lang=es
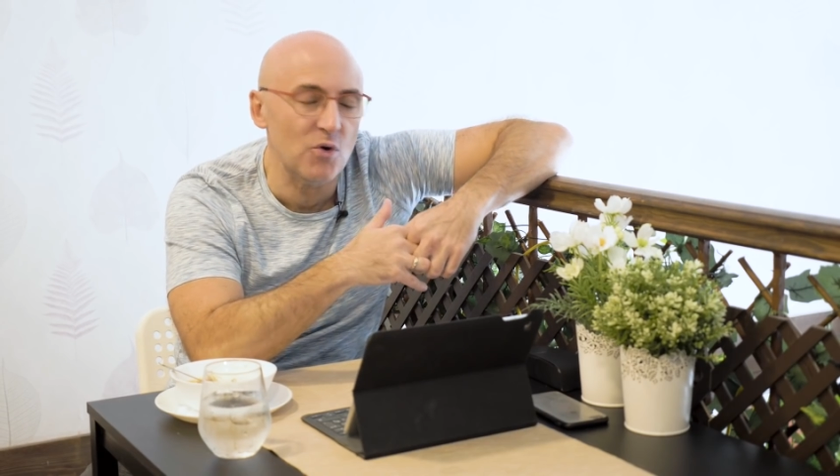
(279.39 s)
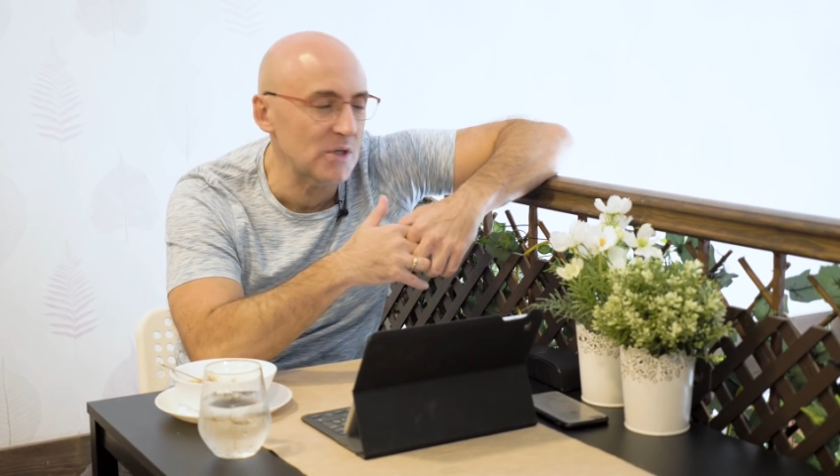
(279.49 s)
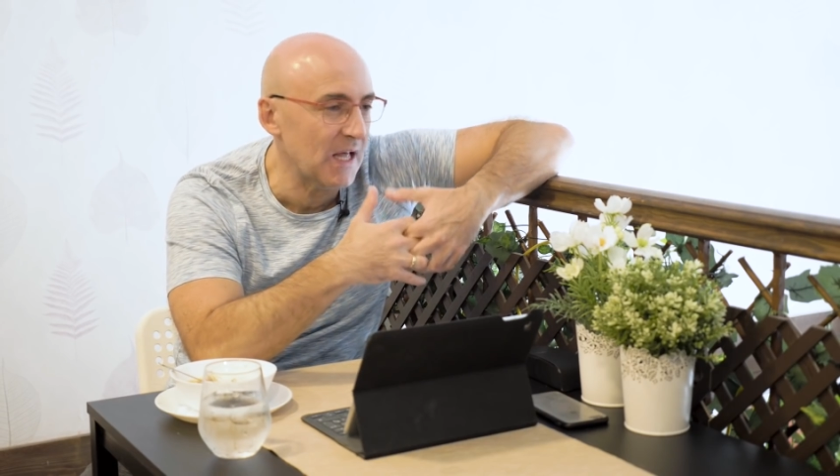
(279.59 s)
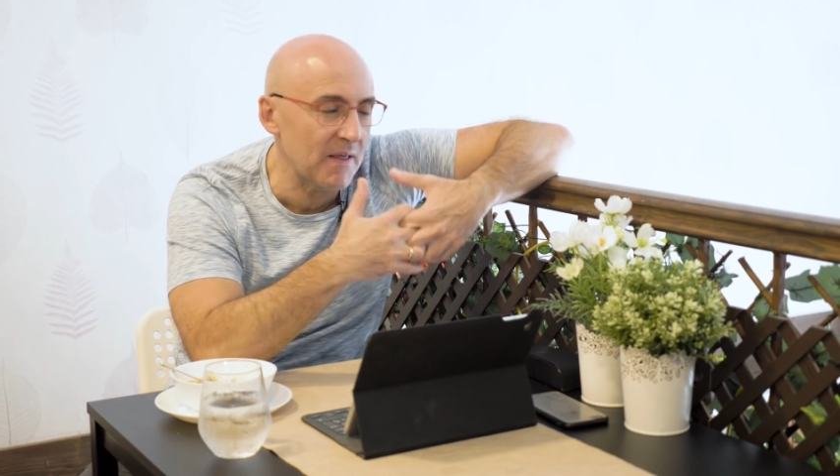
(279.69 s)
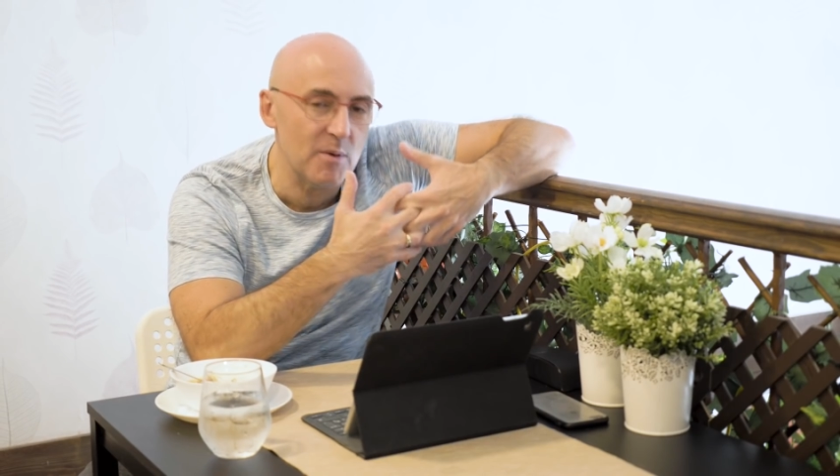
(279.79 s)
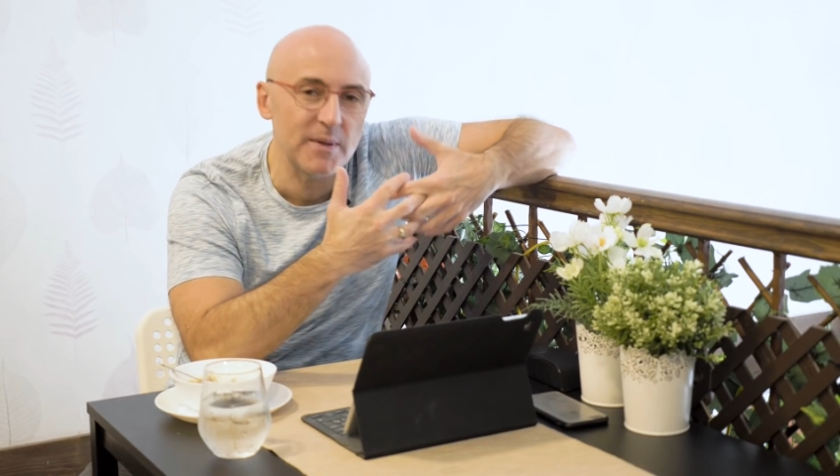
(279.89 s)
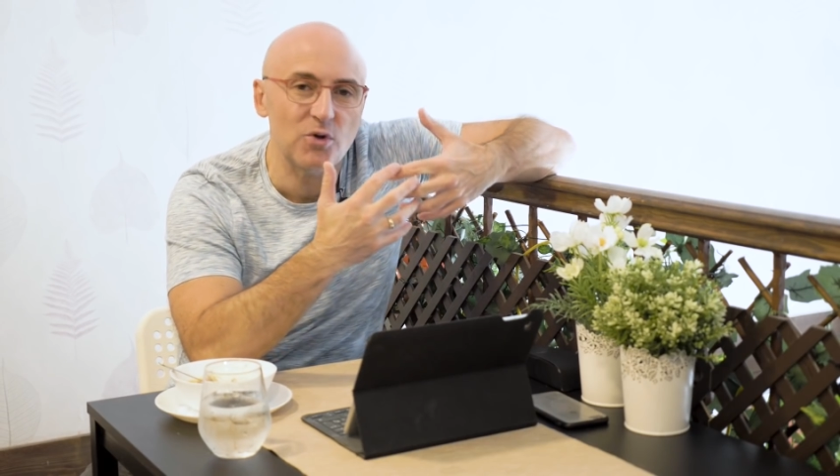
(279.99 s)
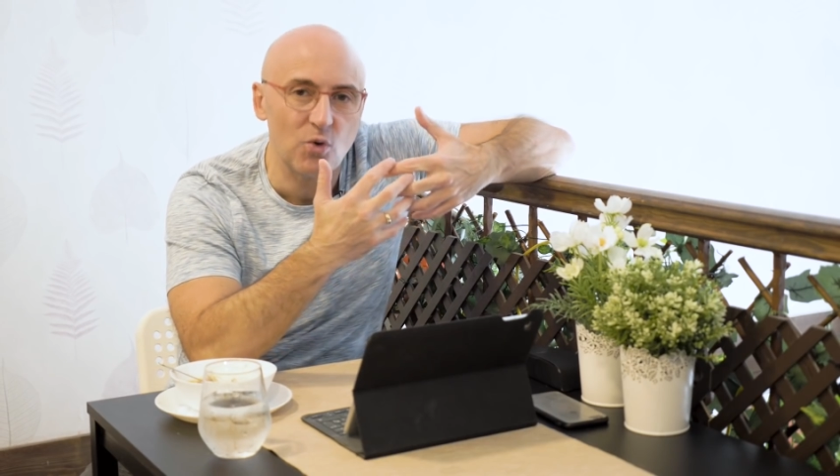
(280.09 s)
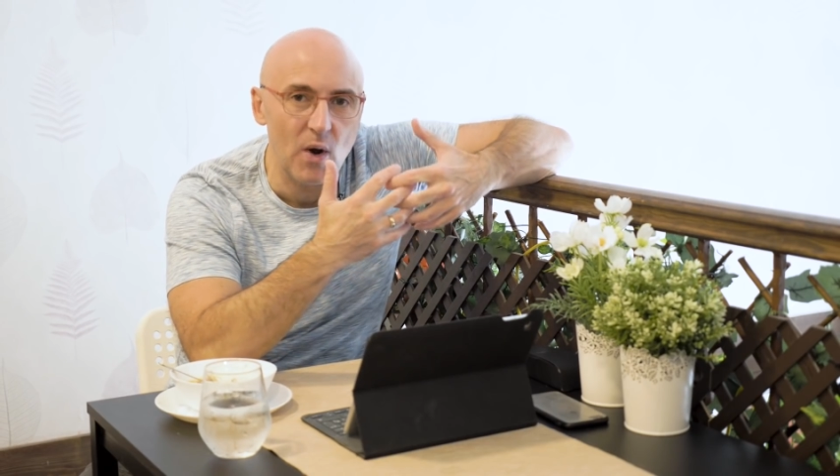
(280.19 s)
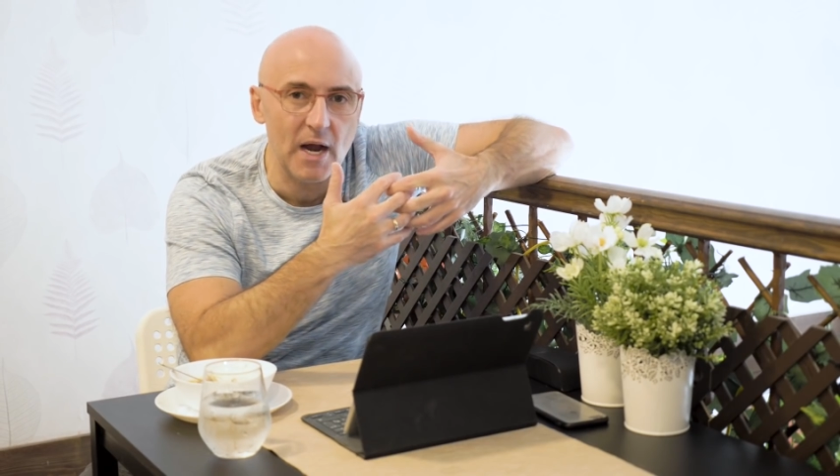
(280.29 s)
no está de
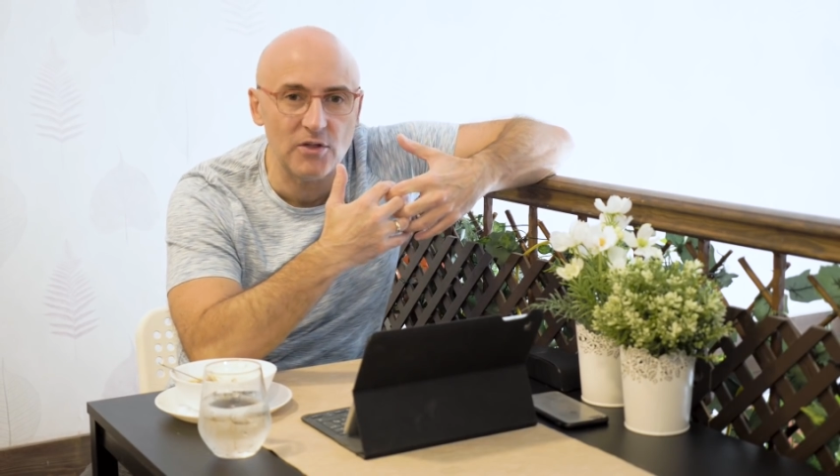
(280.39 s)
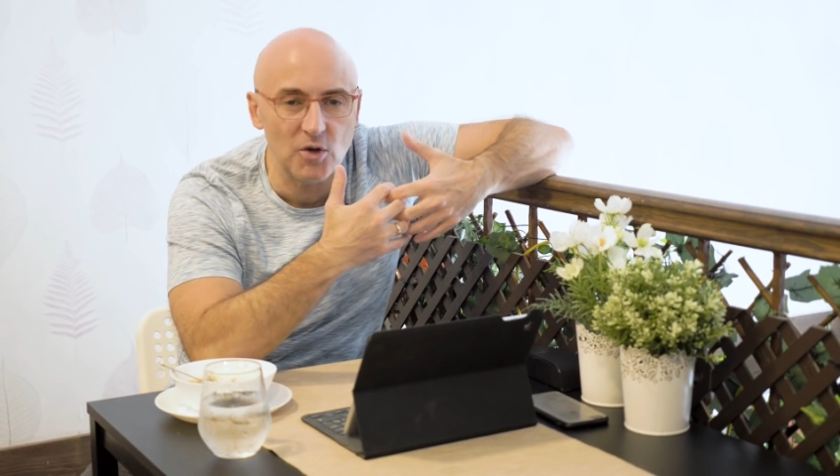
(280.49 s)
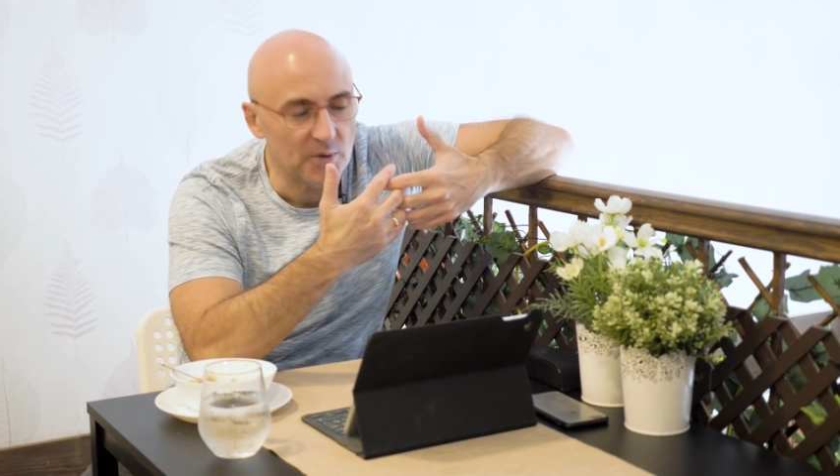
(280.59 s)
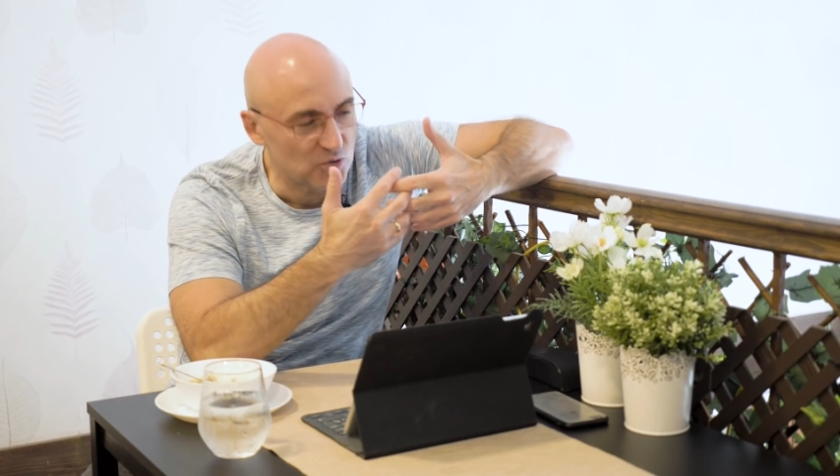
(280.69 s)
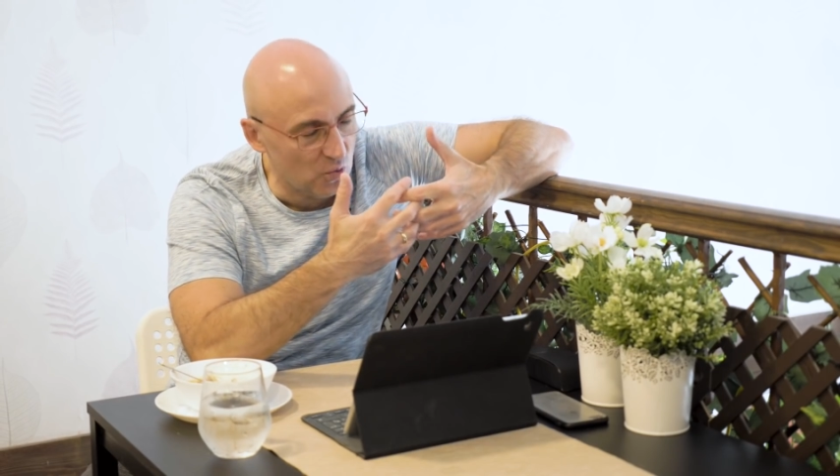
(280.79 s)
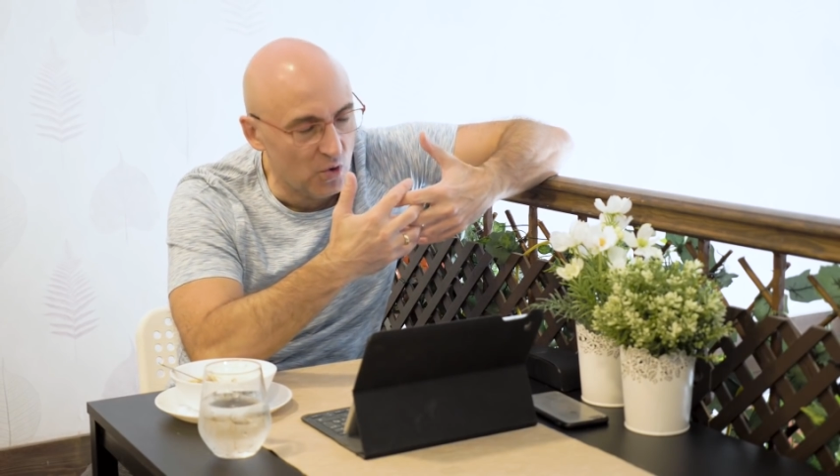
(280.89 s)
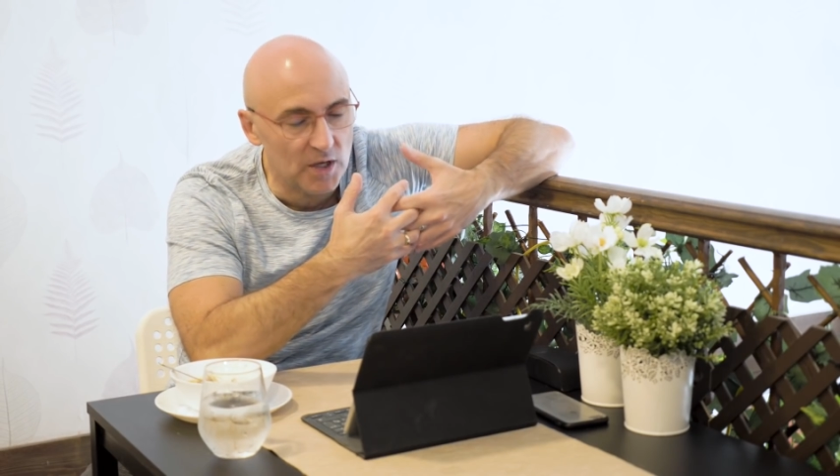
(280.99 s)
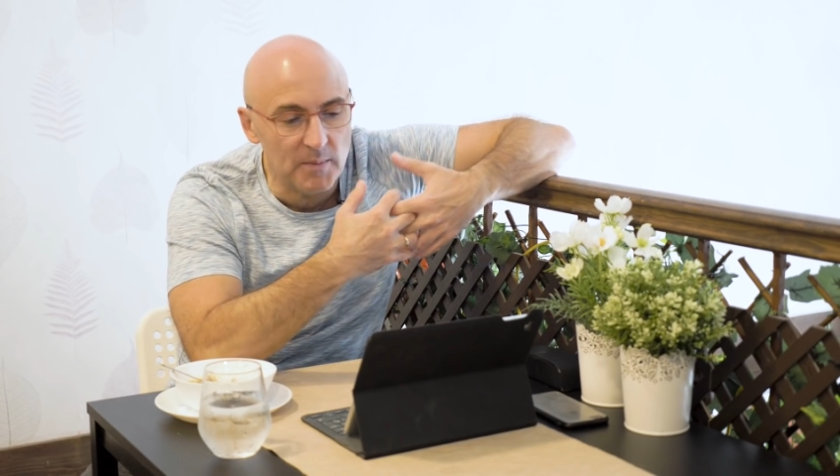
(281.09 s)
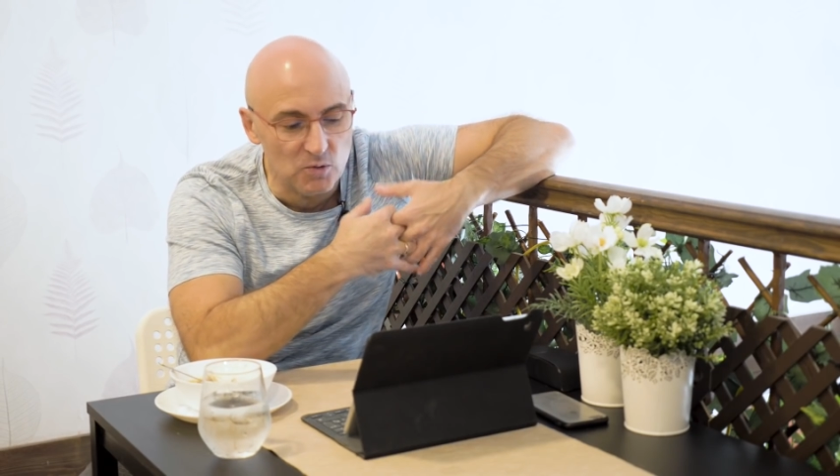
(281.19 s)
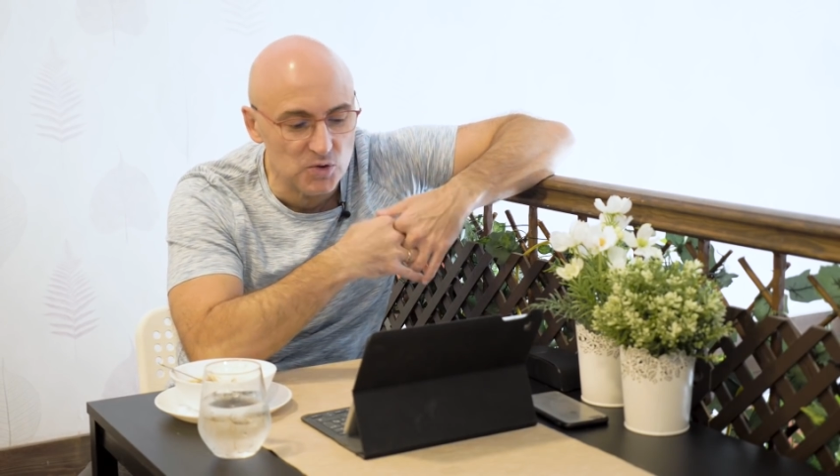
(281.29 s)
momento cuajando, pero es un jugador
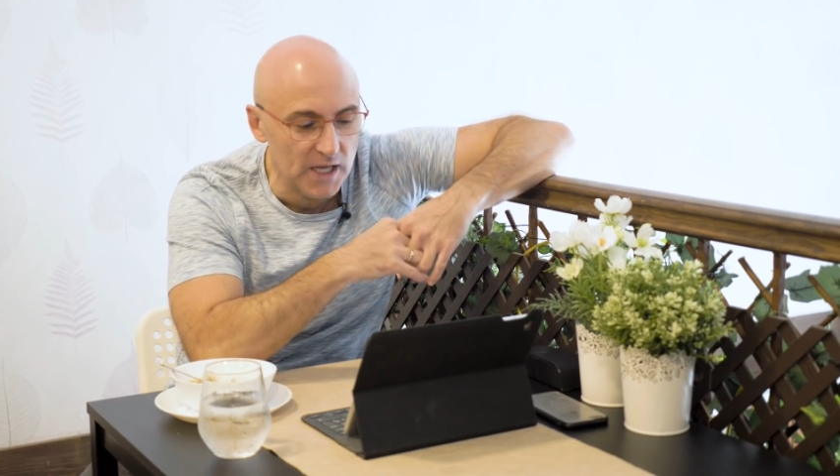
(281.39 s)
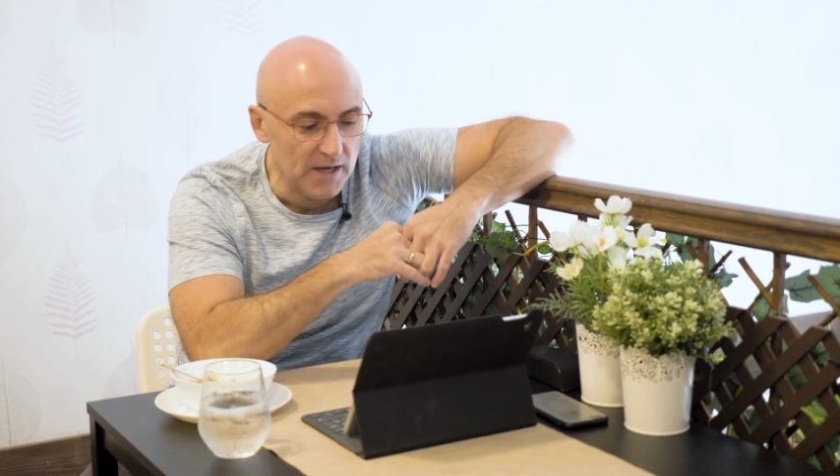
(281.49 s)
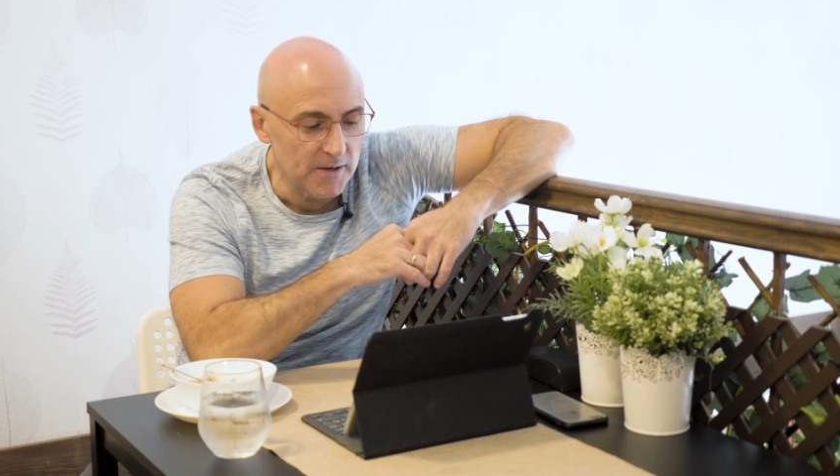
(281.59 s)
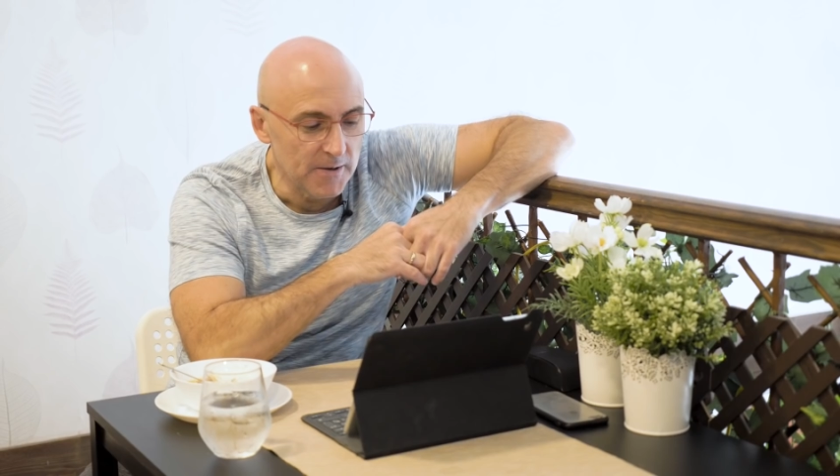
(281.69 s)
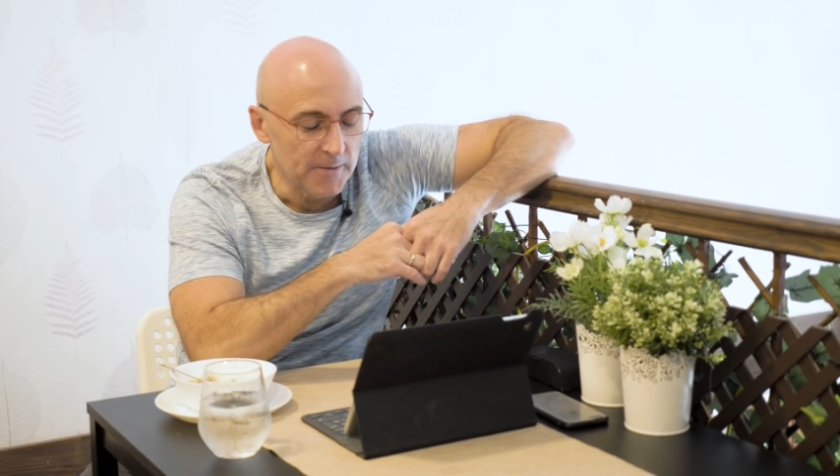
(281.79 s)
que me gusta